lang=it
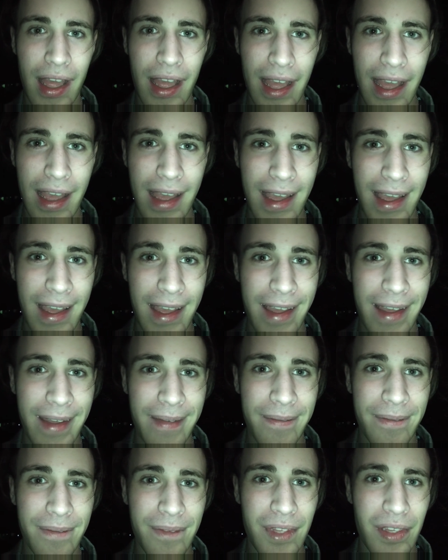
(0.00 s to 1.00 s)
E
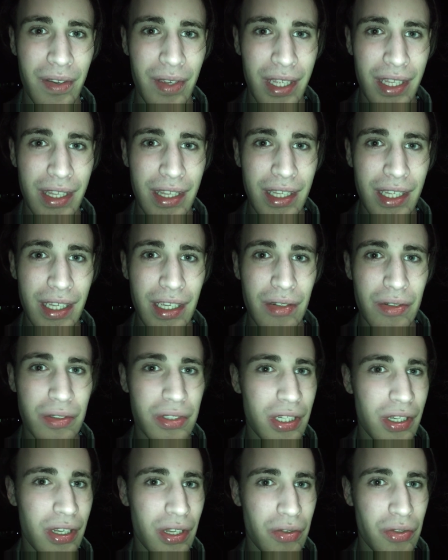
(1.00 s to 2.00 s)
ehm, quindi
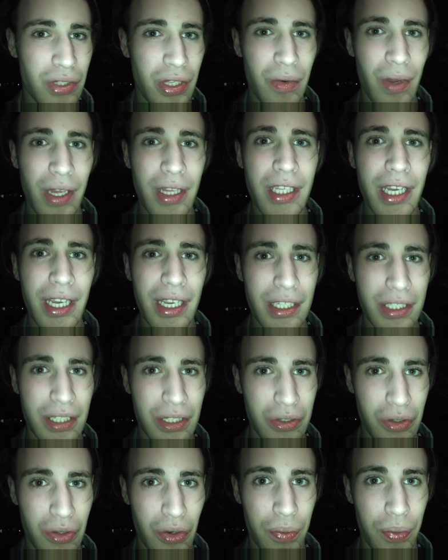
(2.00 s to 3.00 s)
consiglio a tutti quanti, anche se
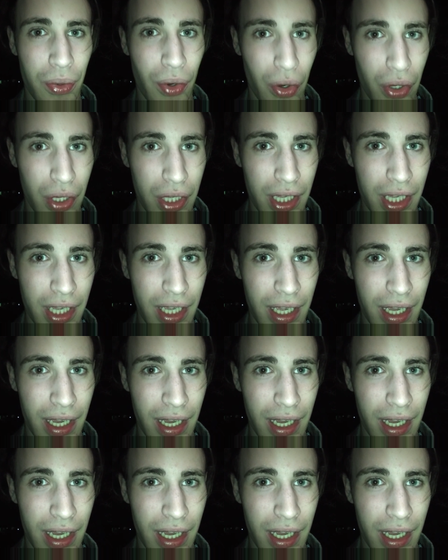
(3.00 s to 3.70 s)
sono pochi,